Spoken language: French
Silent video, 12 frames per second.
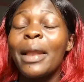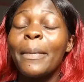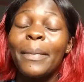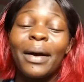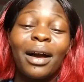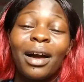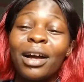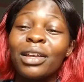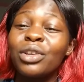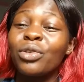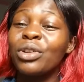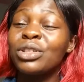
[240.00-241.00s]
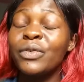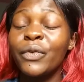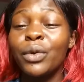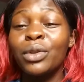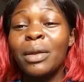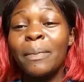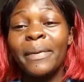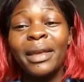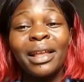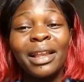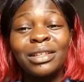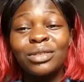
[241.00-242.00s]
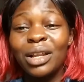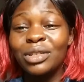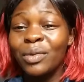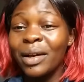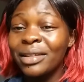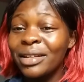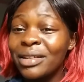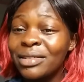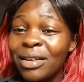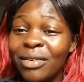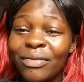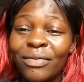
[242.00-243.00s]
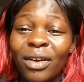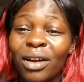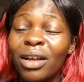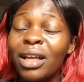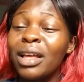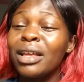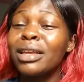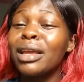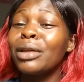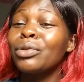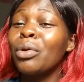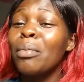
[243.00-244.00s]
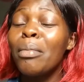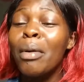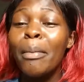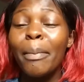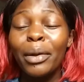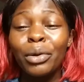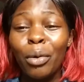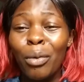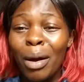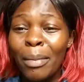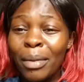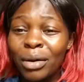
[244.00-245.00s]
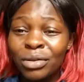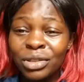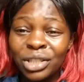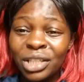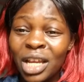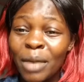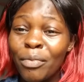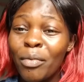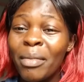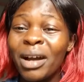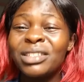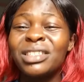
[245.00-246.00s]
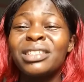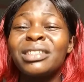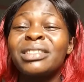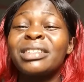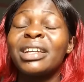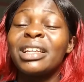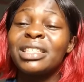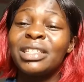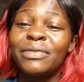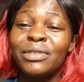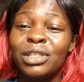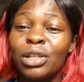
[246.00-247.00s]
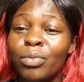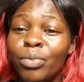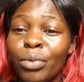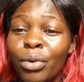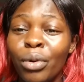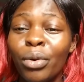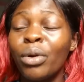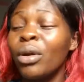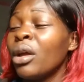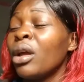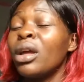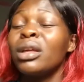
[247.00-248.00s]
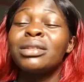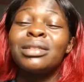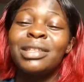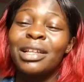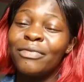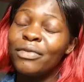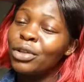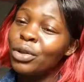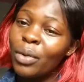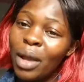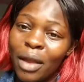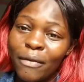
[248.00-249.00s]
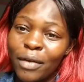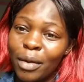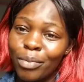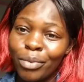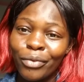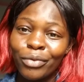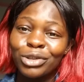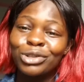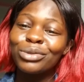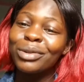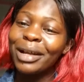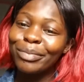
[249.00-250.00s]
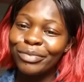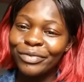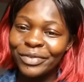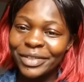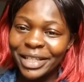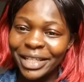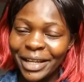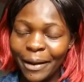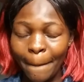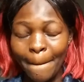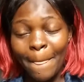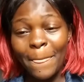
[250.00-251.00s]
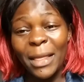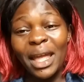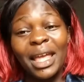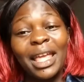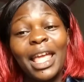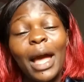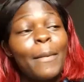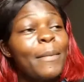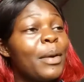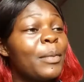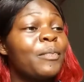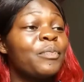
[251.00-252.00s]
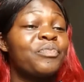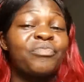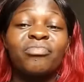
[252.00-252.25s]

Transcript: les parents qui ont des difficultés à payer squatter des enfants, qui n'ont ont même pas de quoi manger. Pour manger, c'est très difficile pour eux. Cette vidéo est faite pour vous. Je suis là pour vous aider. Il y a même,